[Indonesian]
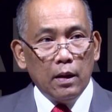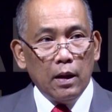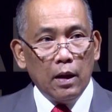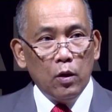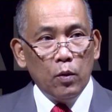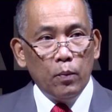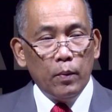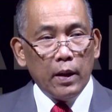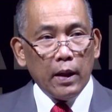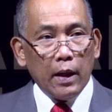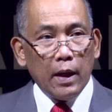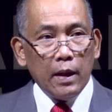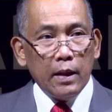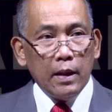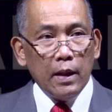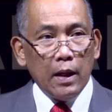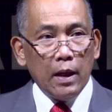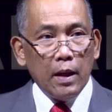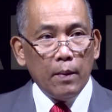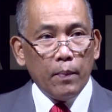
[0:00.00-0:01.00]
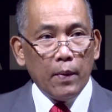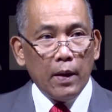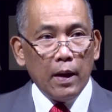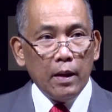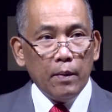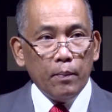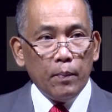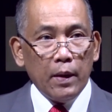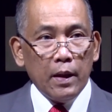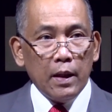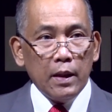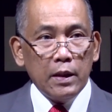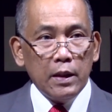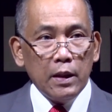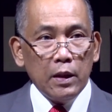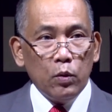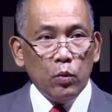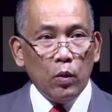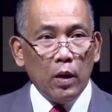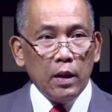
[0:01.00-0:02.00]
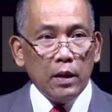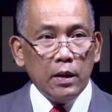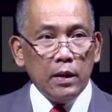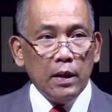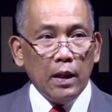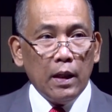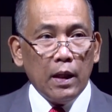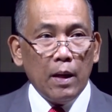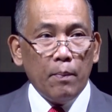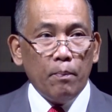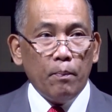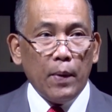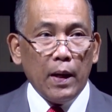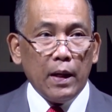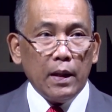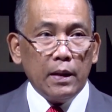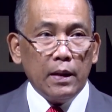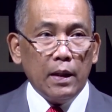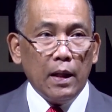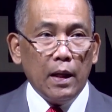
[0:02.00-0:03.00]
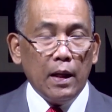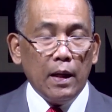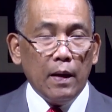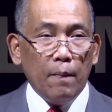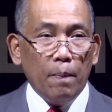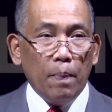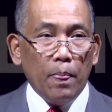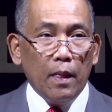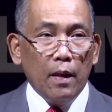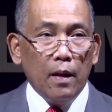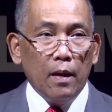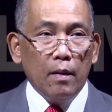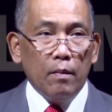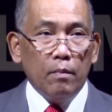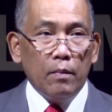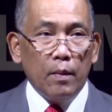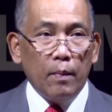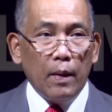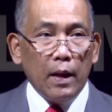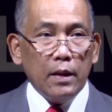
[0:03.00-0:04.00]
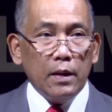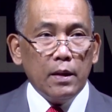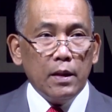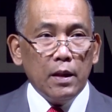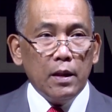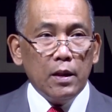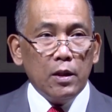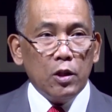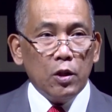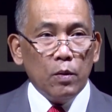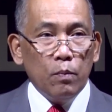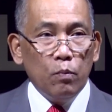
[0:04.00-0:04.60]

Lalu mereka dihadapkan pada situasi yang nampaknya memancing